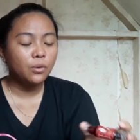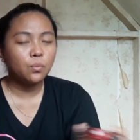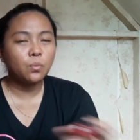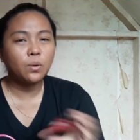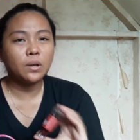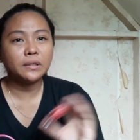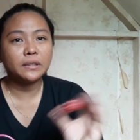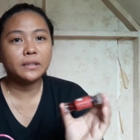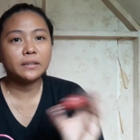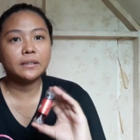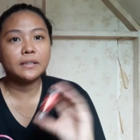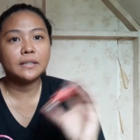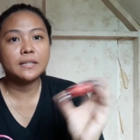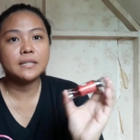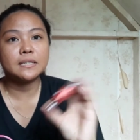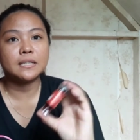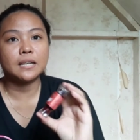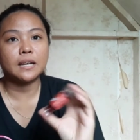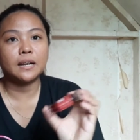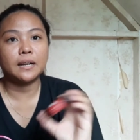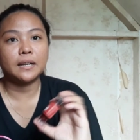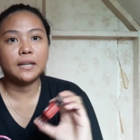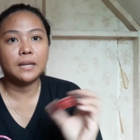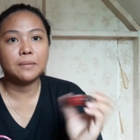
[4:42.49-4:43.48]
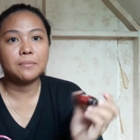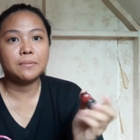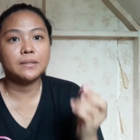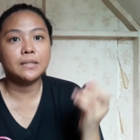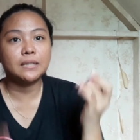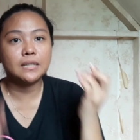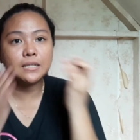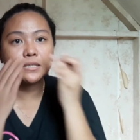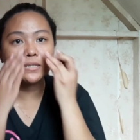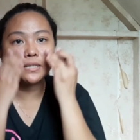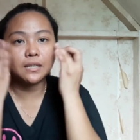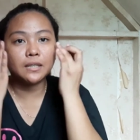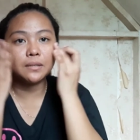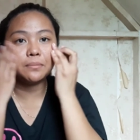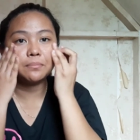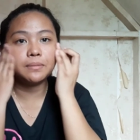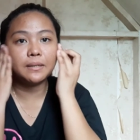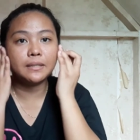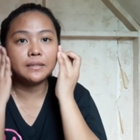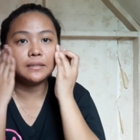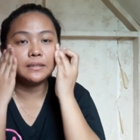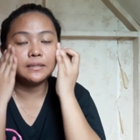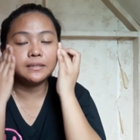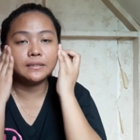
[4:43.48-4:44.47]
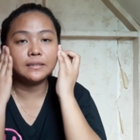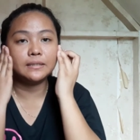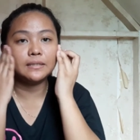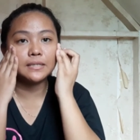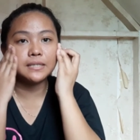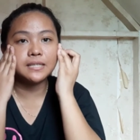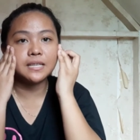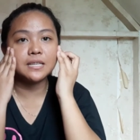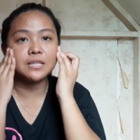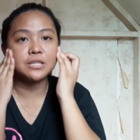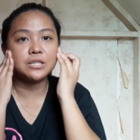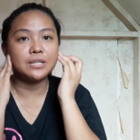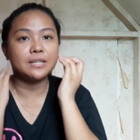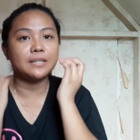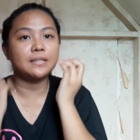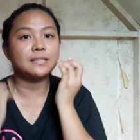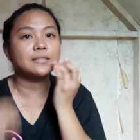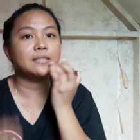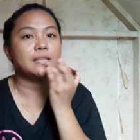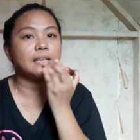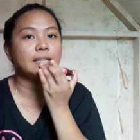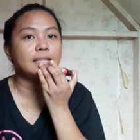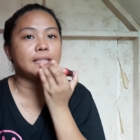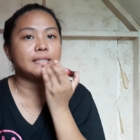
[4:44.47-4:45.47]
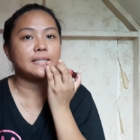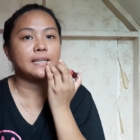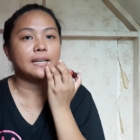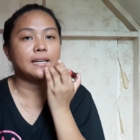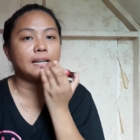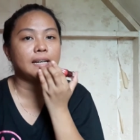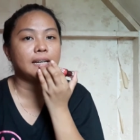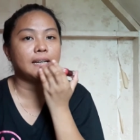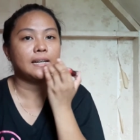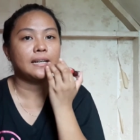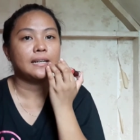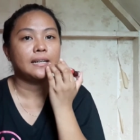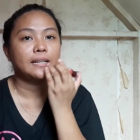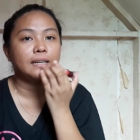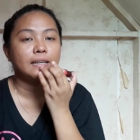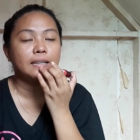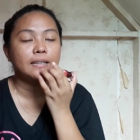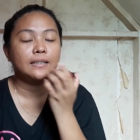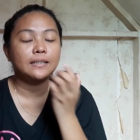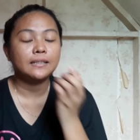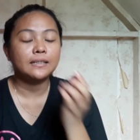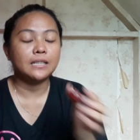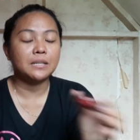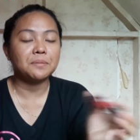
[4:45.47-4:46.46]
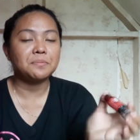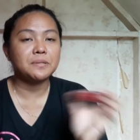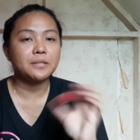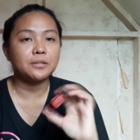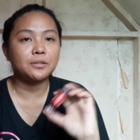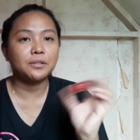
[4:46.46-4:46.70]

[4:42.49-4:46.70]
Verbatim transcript: watery siya, kaya madali siyang i-blend sa cheeks and sa lips.